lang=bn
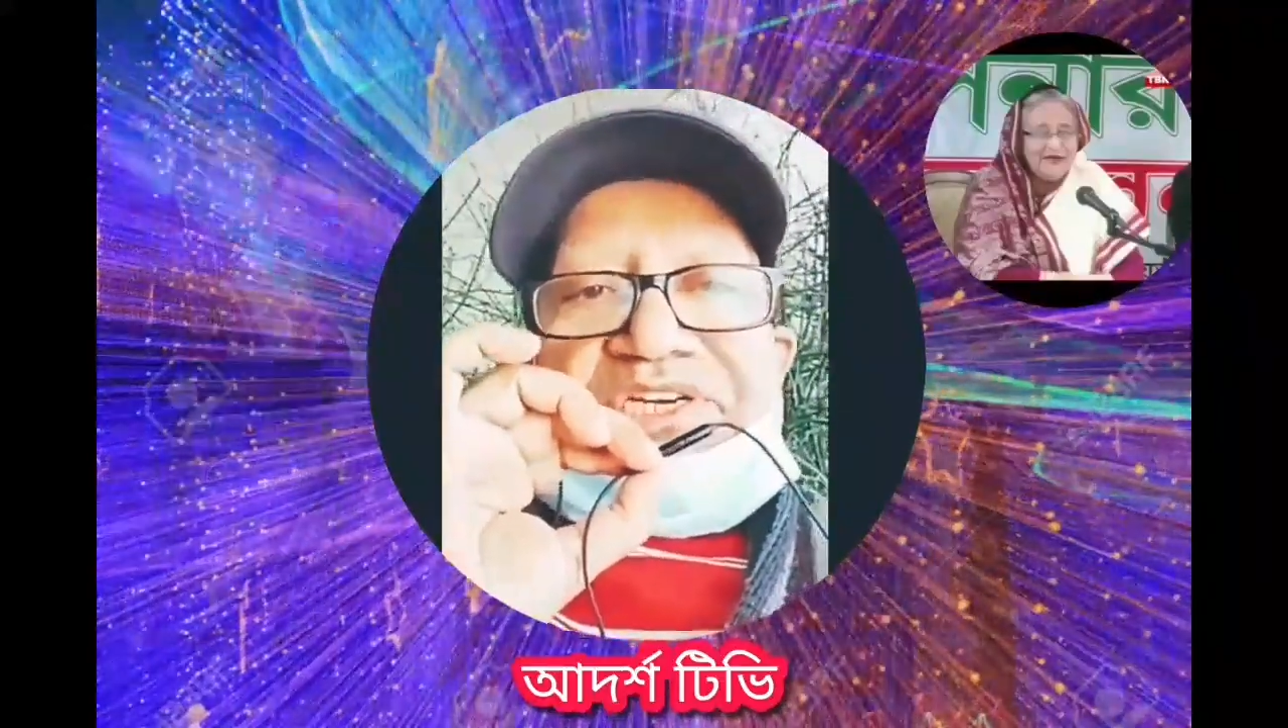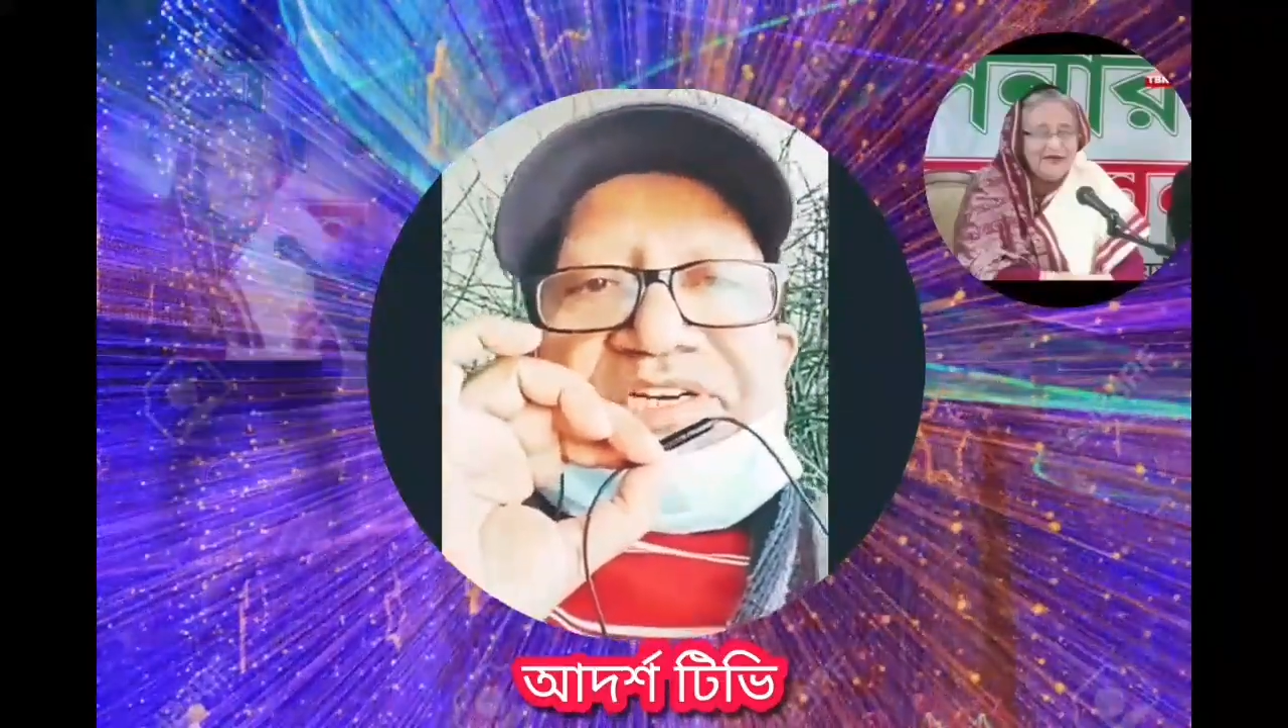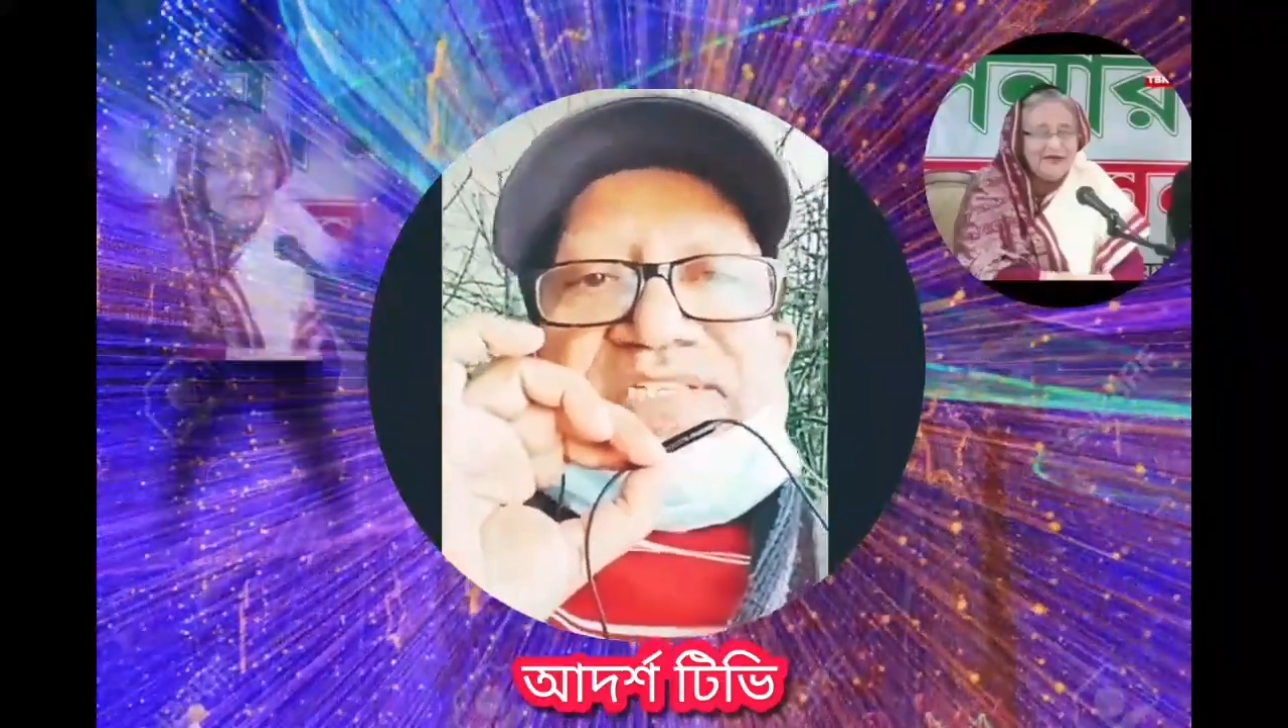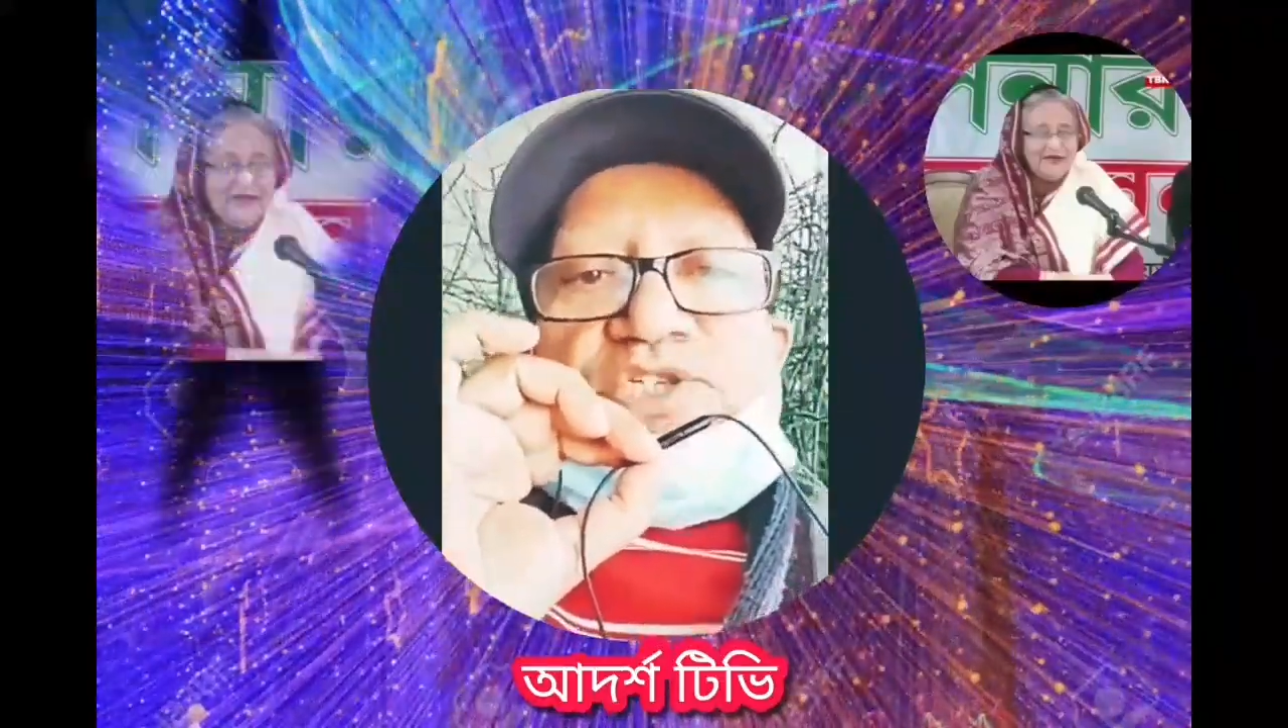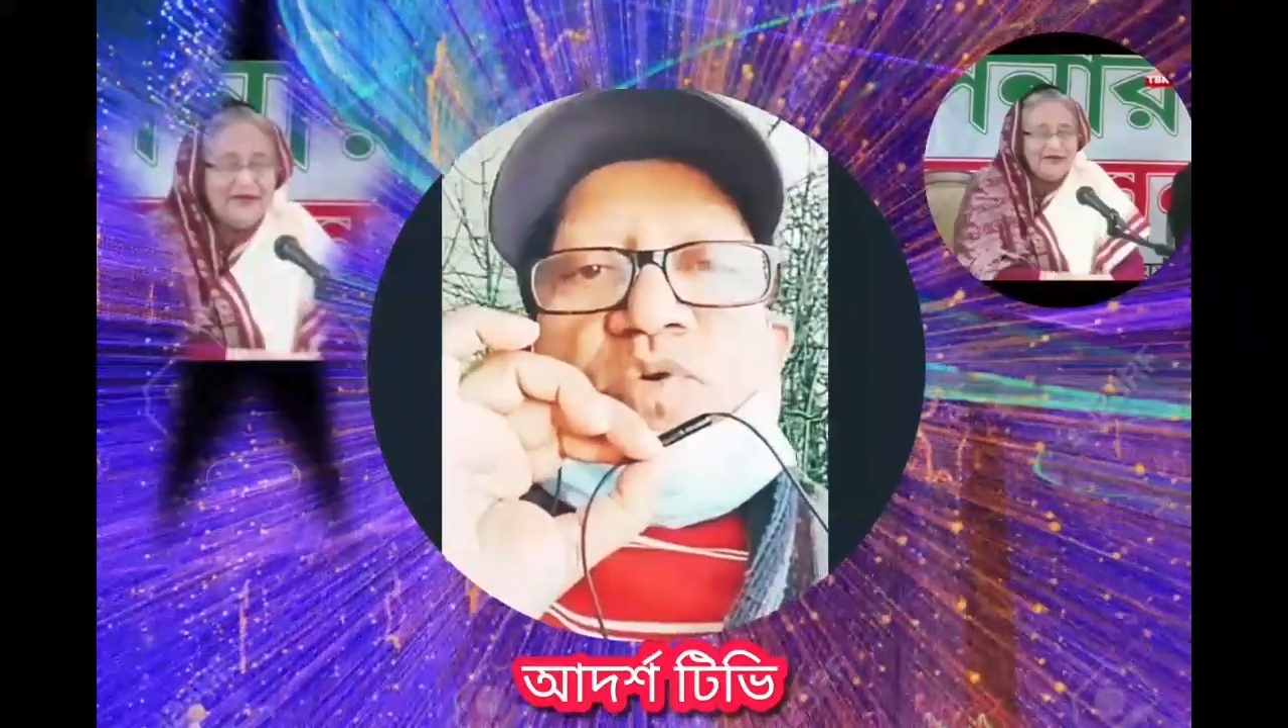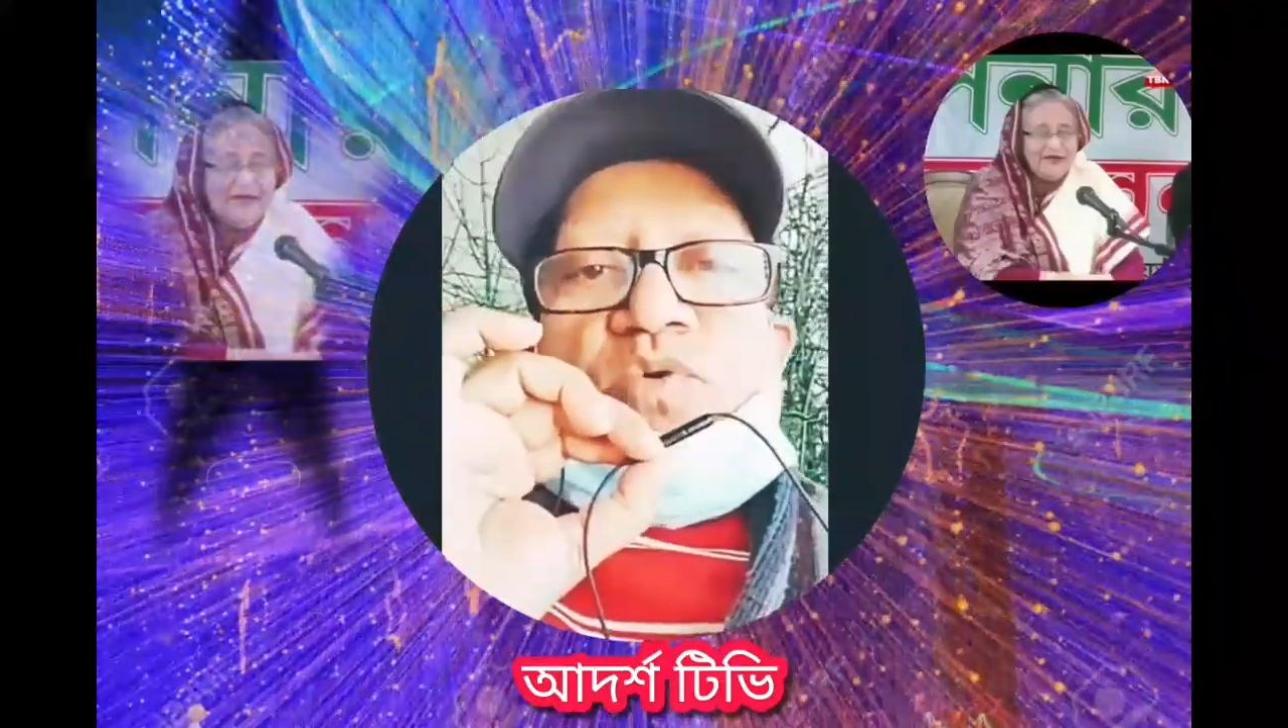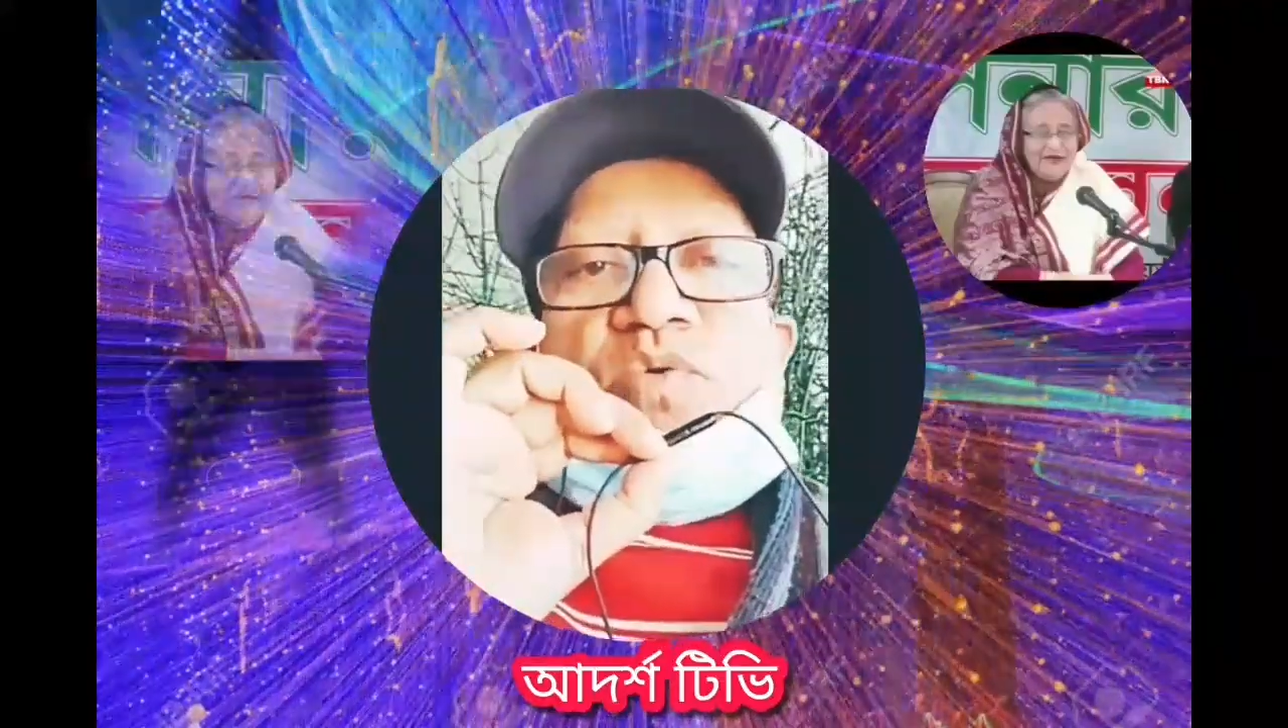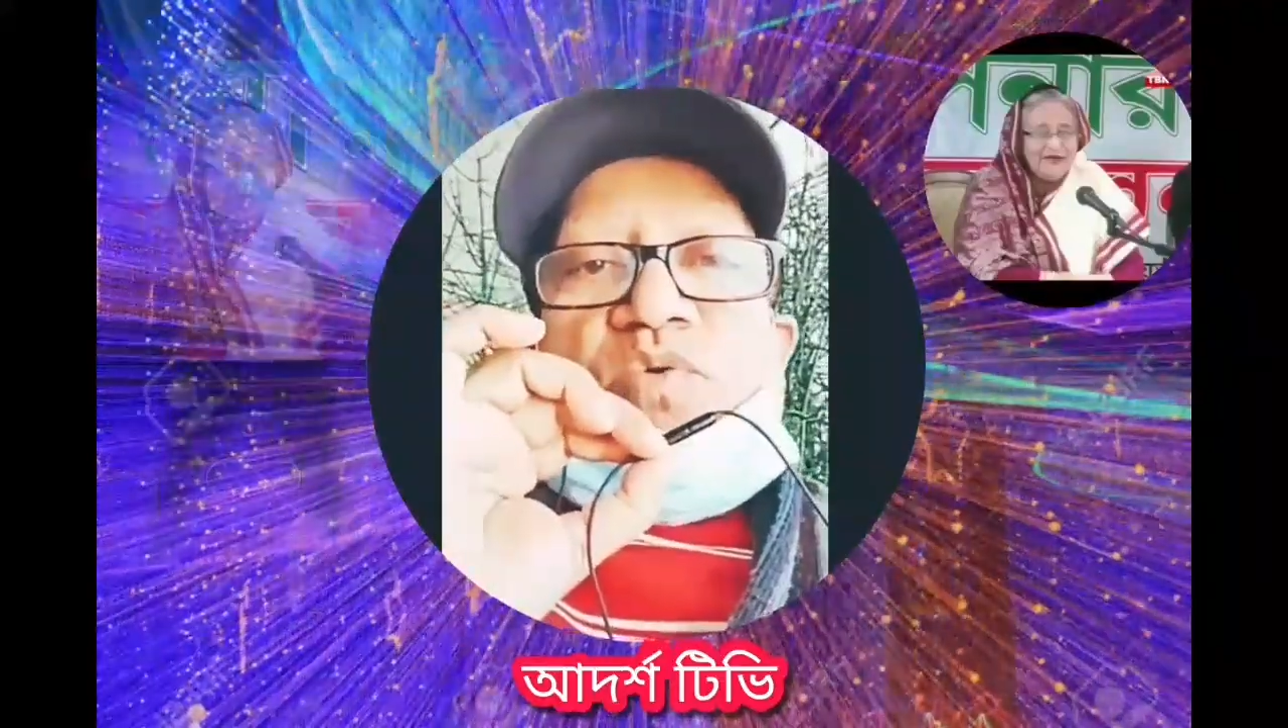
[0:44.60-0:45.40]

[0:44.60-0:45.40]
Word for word: যেটা ছিল